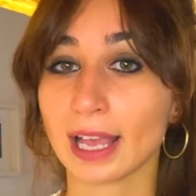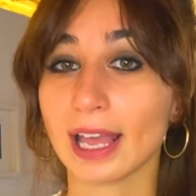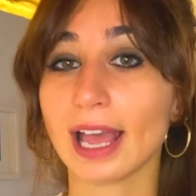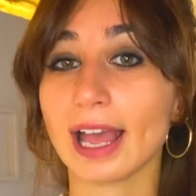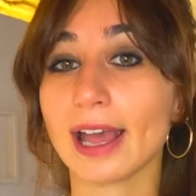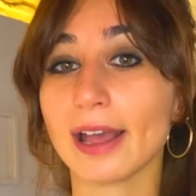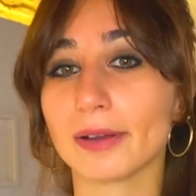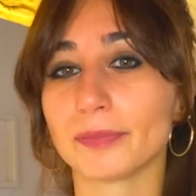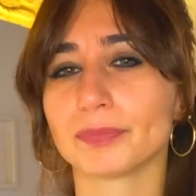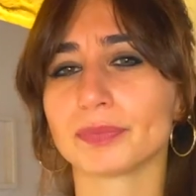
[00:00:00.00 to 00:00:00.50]

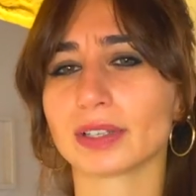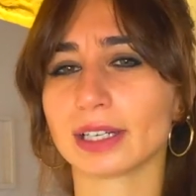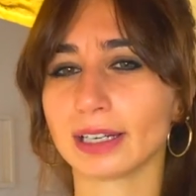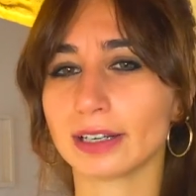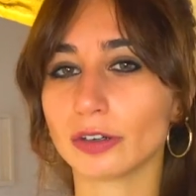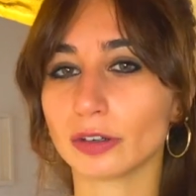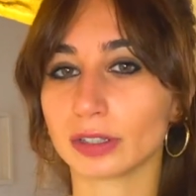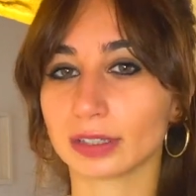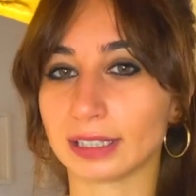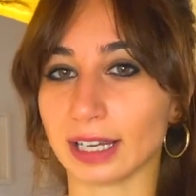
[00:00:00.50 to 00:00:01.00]
e
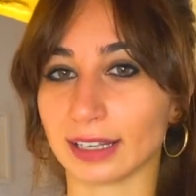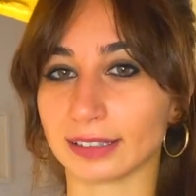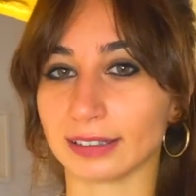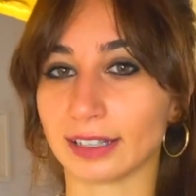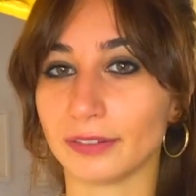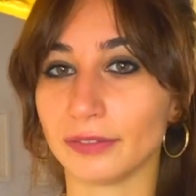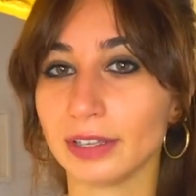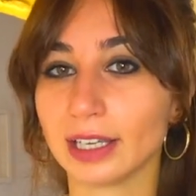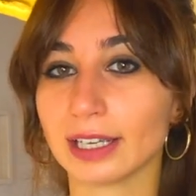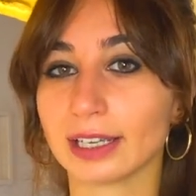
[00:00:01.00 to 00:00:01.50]

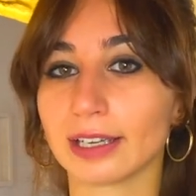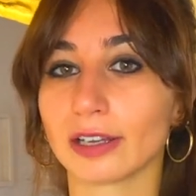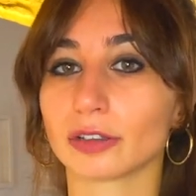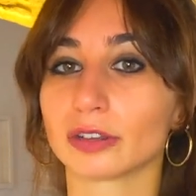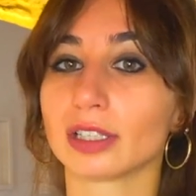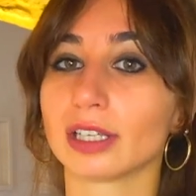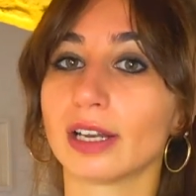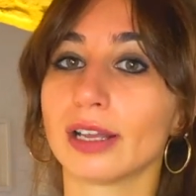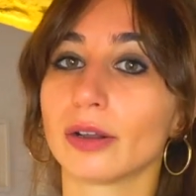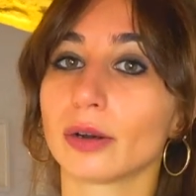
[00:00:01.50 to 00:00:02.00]
ricordatevi che
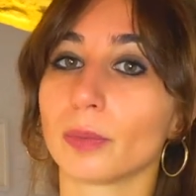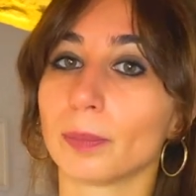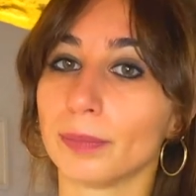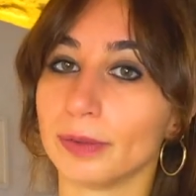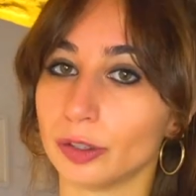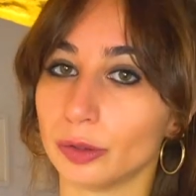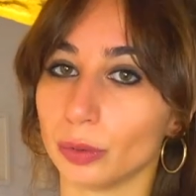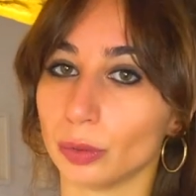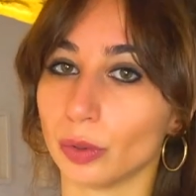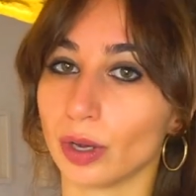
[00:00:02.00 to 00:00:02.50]
ottenere un
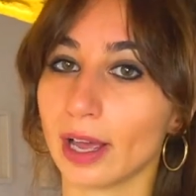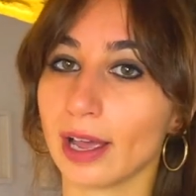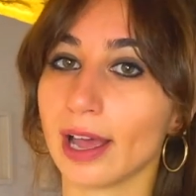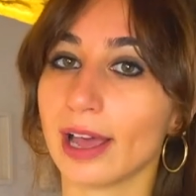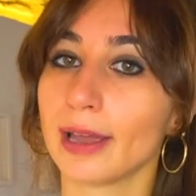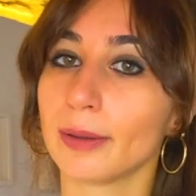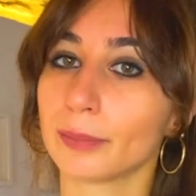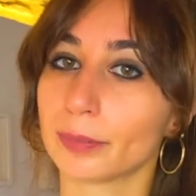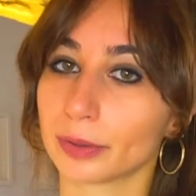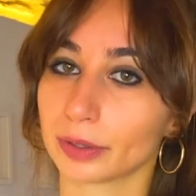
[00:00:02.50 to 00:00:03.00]
B2 è
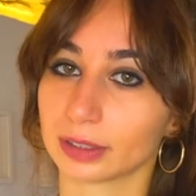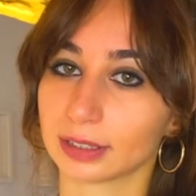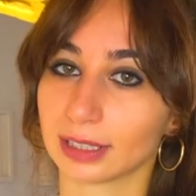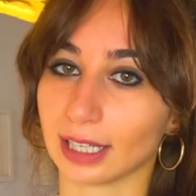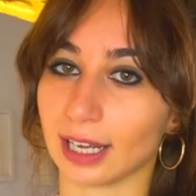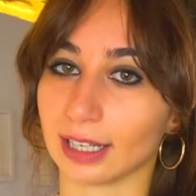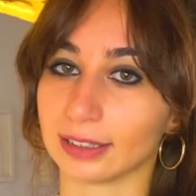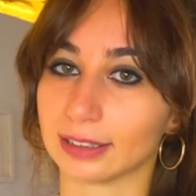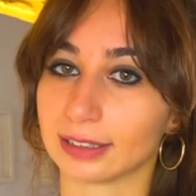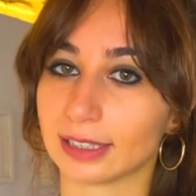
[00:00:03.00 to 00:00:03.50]

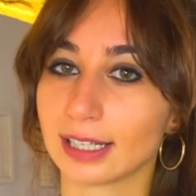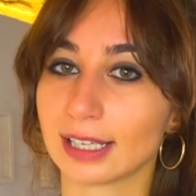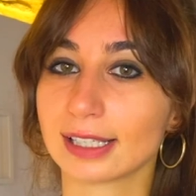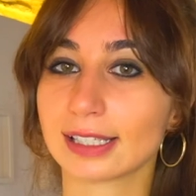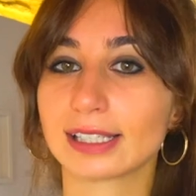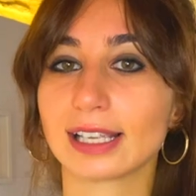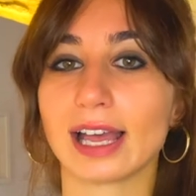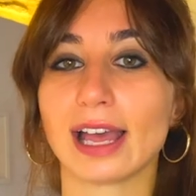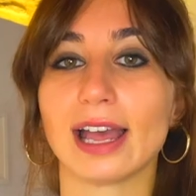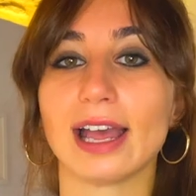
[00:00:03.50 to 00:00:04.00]
importante se